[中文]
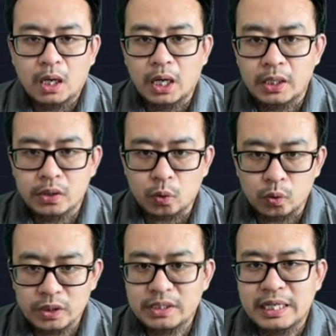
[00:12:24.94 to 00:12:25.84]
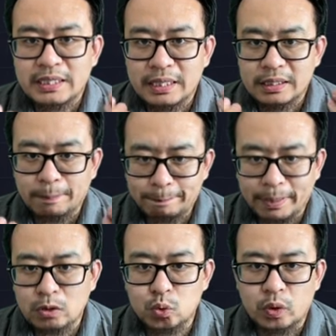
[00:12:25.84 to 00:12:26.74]
啊有一点点的
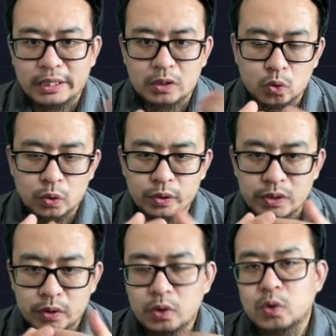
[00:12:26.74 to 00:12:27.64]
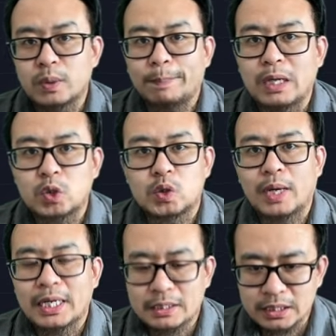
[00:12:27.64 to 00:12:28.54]
帮助啊。那如果说你觉得有所帮助的
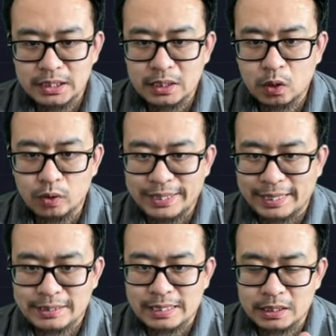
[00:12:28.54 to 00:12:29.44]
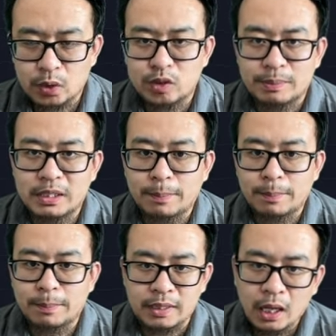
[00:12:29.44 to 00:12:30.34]
话，请一定给我点个赞，订阅咱们这个
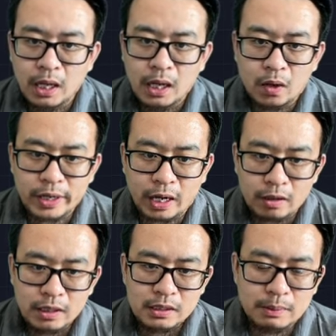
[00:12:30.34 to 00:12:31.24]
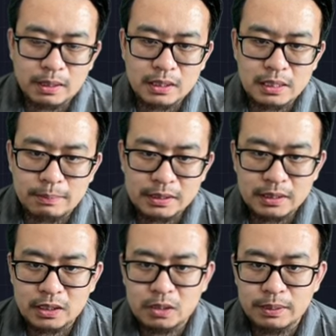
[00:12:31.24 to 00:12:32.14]
频道啊。OK，好，那么咱们今
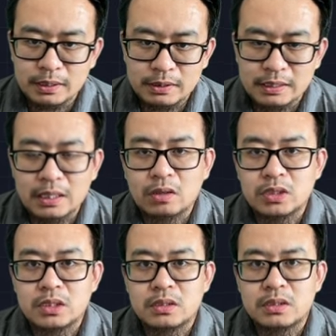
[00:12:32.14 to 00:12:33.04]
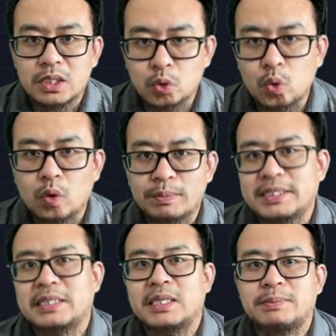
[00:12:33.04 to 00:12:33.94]
天的视频先到此结束，我们
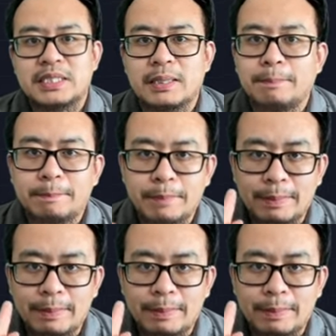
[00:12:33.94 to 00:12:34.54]
下期节目再见，拜